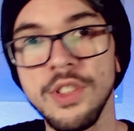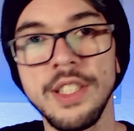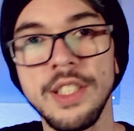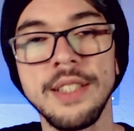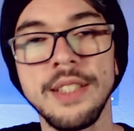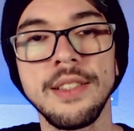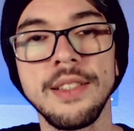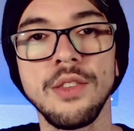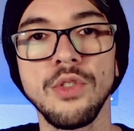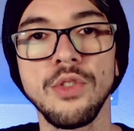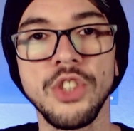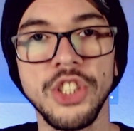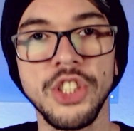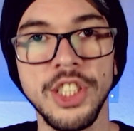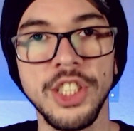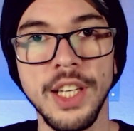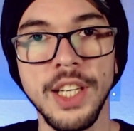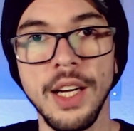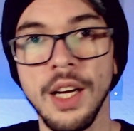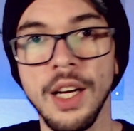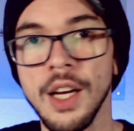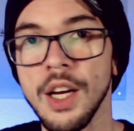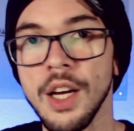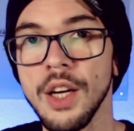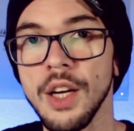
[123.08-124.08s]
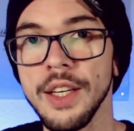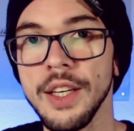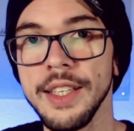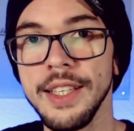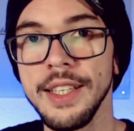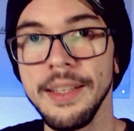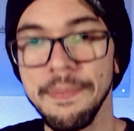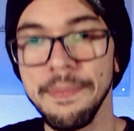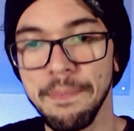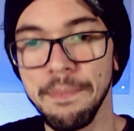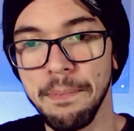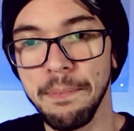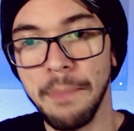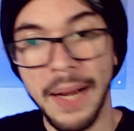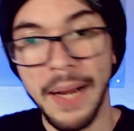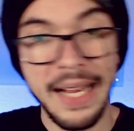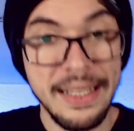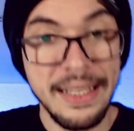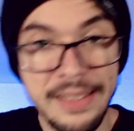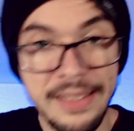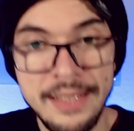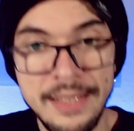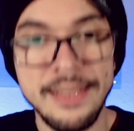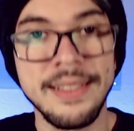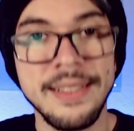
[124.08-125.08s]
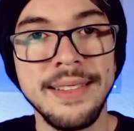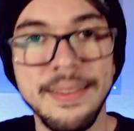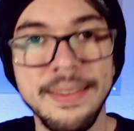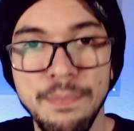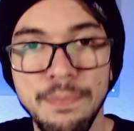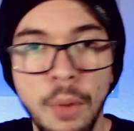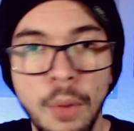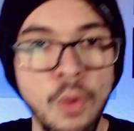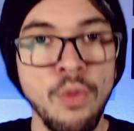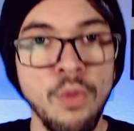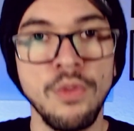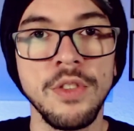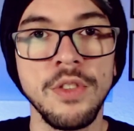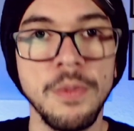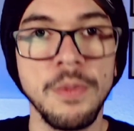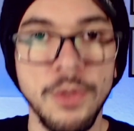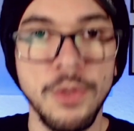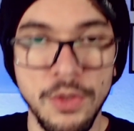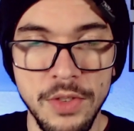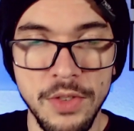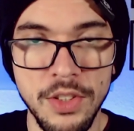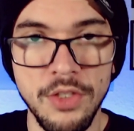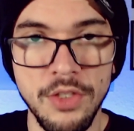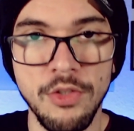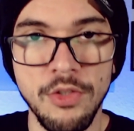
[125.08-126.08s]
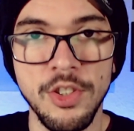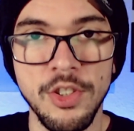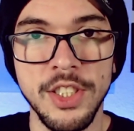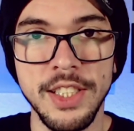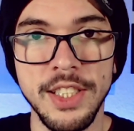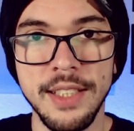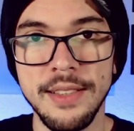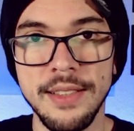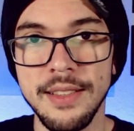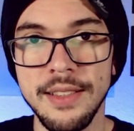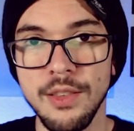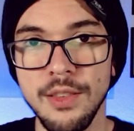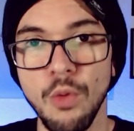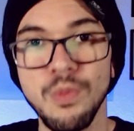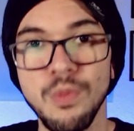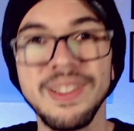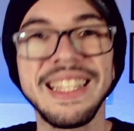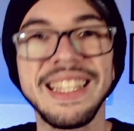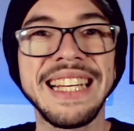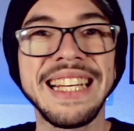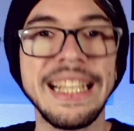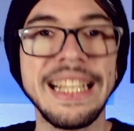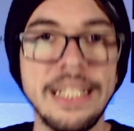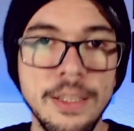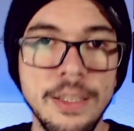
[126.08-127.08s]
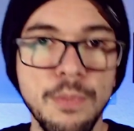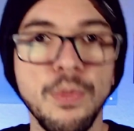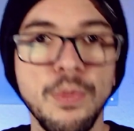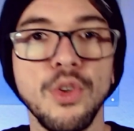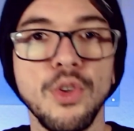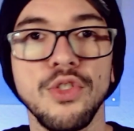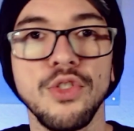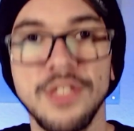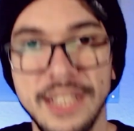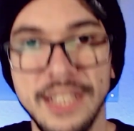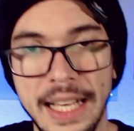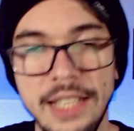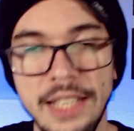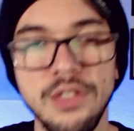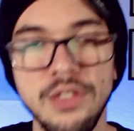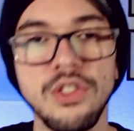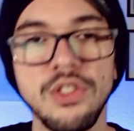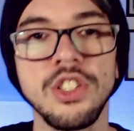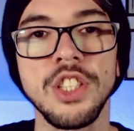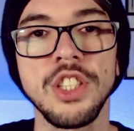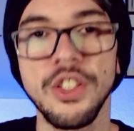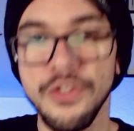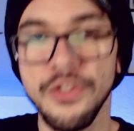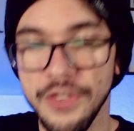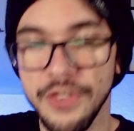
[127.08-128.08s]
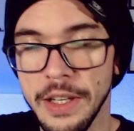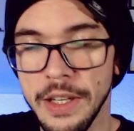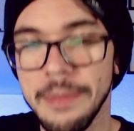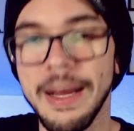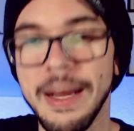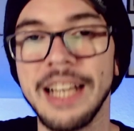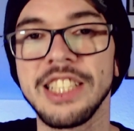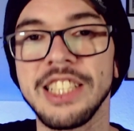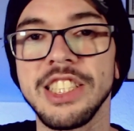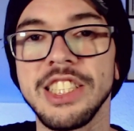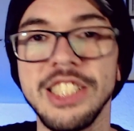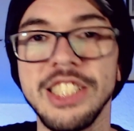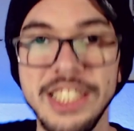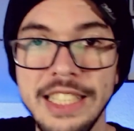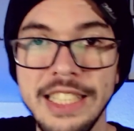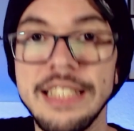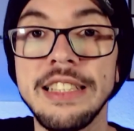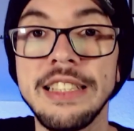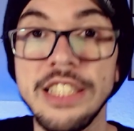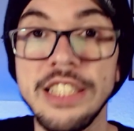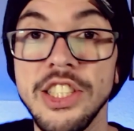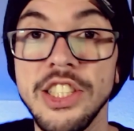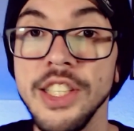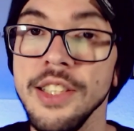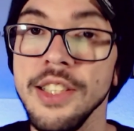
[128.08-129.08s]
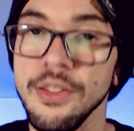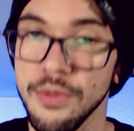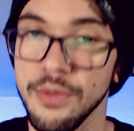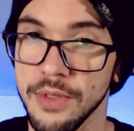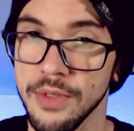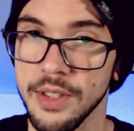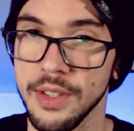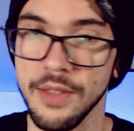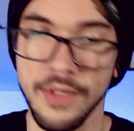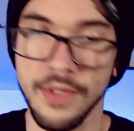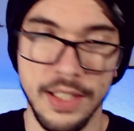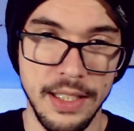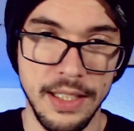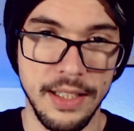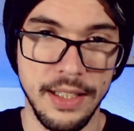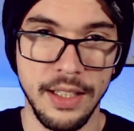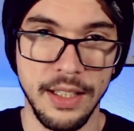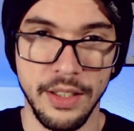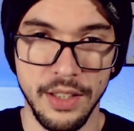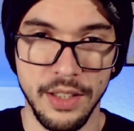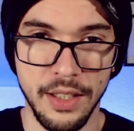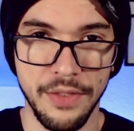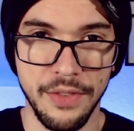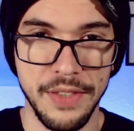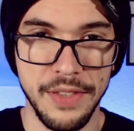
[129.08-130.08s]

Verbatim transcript: de cirurgia e para esses poucos minutos de cirurgia são três processos de enfermagem distintos que você tem que estar tá